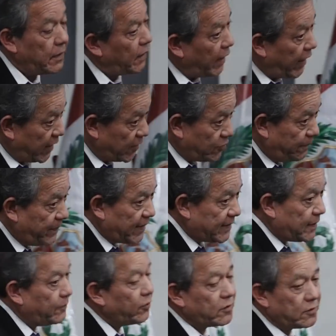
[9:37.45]
Y que eso
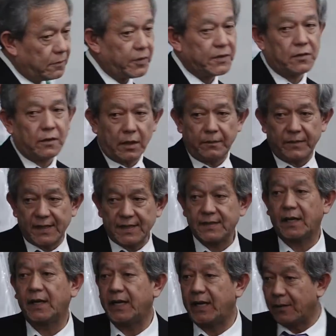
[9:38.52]
pasa, por supuesto que
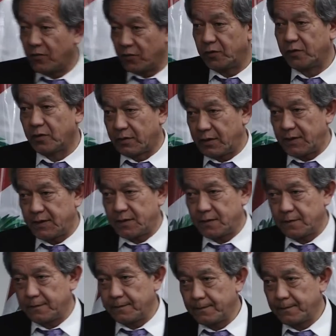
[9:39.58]
pasa, y a montones.